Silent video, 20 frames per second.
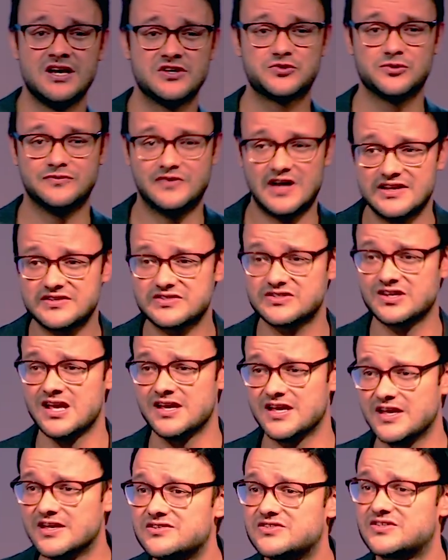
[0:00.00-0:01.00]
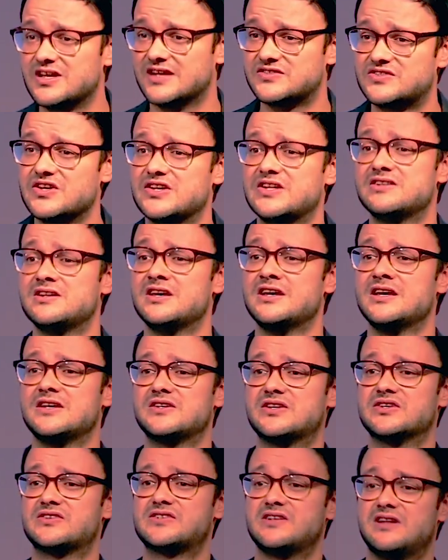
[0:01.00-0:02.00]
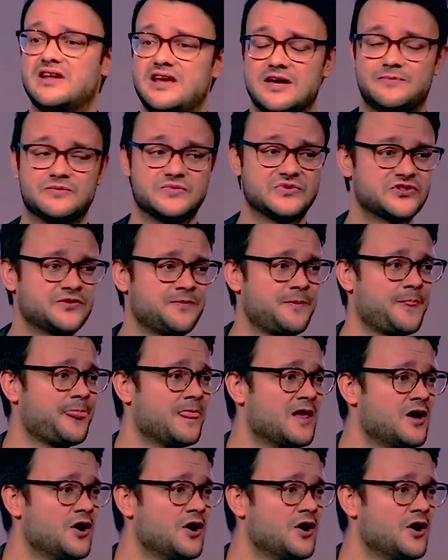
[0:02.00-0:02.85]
So was ist der Sinn des Lebens?